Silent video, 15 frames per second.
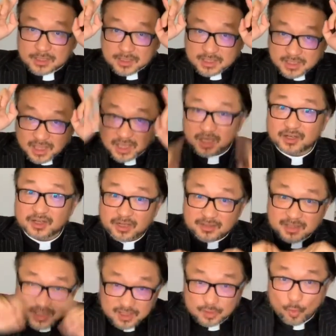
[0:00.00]
这个人
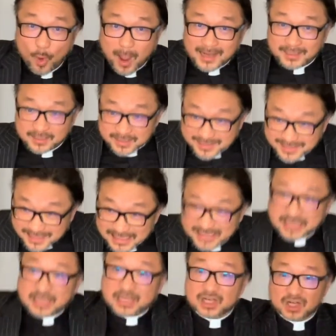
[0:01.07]
之外的
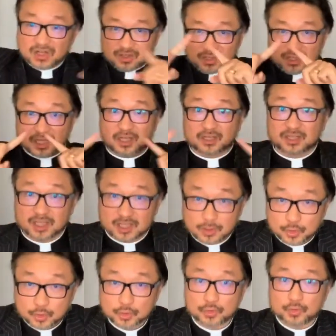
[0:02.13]
整个的这个地
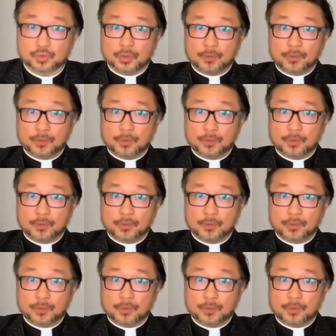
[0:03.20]
区、